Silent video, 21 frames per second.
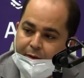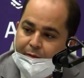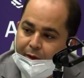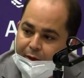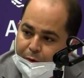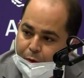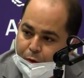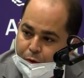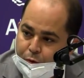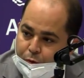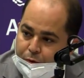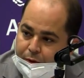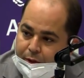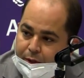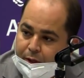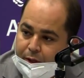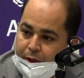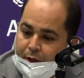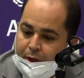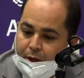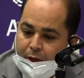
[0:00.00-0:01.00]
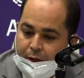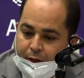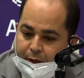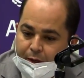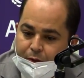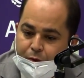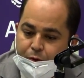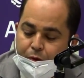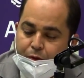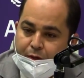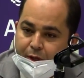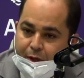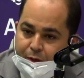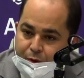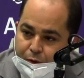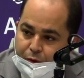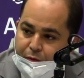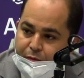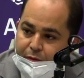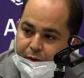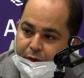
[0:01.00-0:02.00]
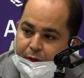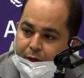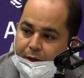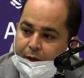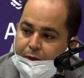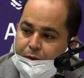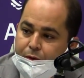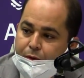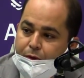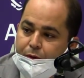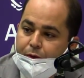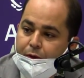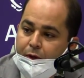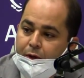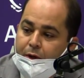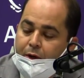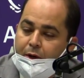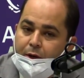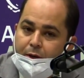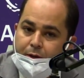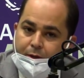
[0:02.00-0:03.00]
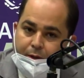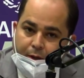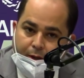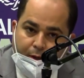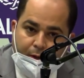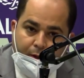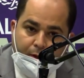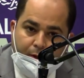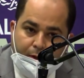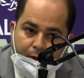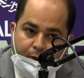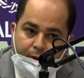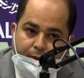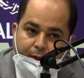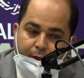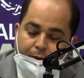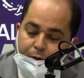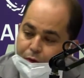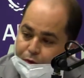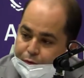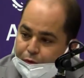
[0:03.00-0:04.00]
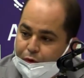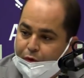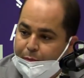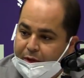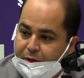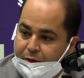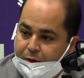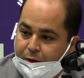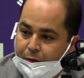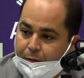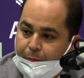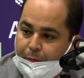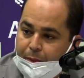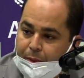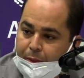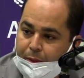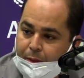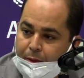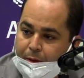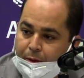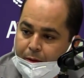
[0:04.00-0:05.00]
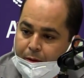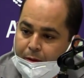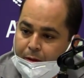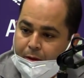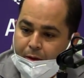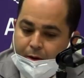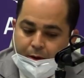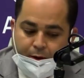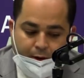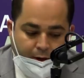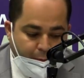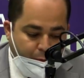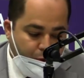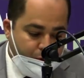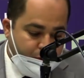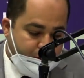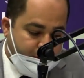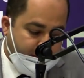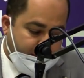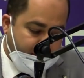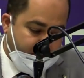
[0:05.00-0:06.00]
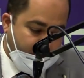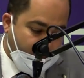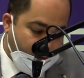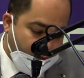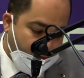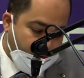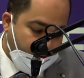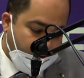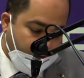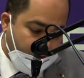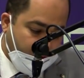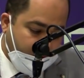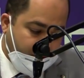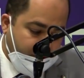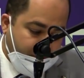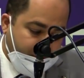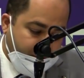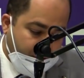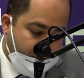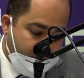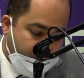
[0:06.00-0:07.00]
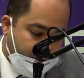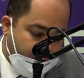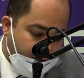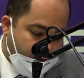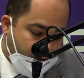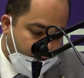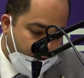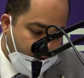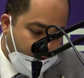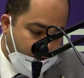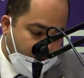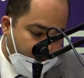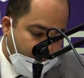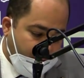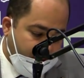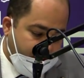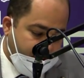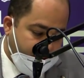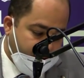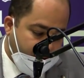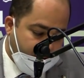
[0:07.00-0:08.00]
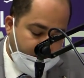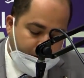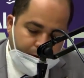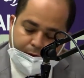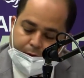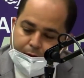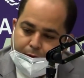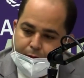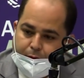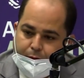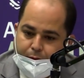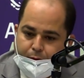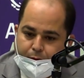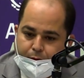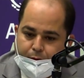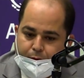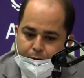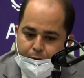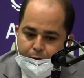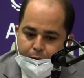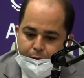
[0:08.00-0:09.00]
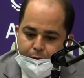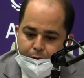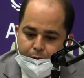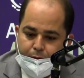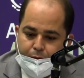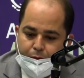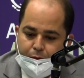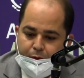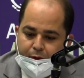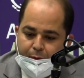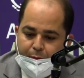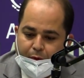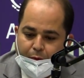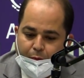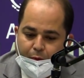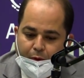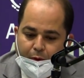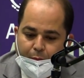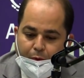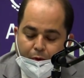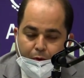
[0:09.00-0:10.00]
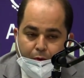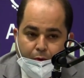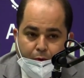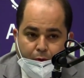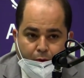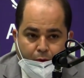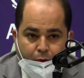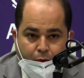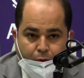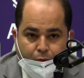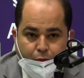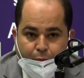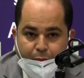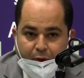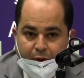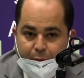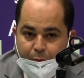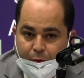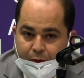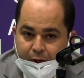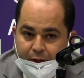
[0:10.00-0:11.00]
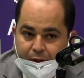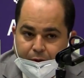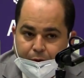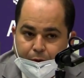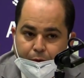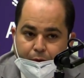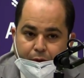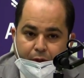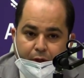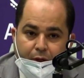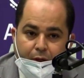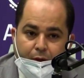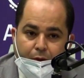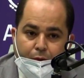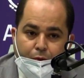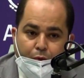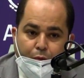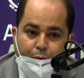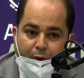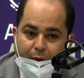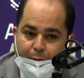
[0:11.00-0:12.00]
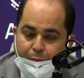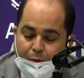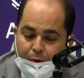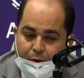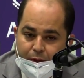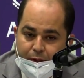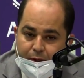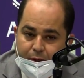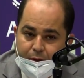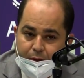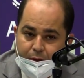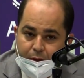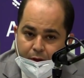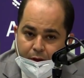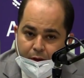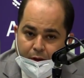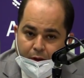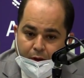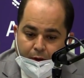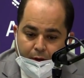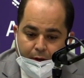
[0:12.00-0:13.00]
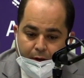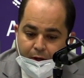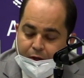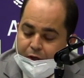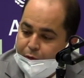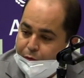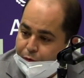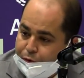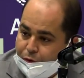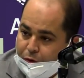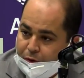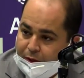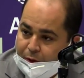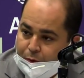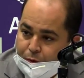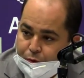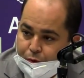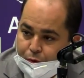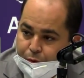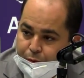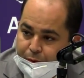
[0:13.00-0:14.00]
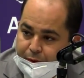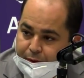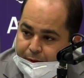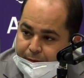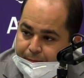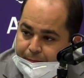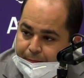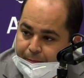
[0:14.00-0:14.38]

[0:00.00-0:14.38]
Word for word: à valeur ajoutée qui assurent sa survie, qui assurent sa, sa transformation. La Poste a fait beaucoup d'efforts en matière euh, de déploiement de paiement électronique, de paiement en ligne, et les chiffres sont là aujourd'hui.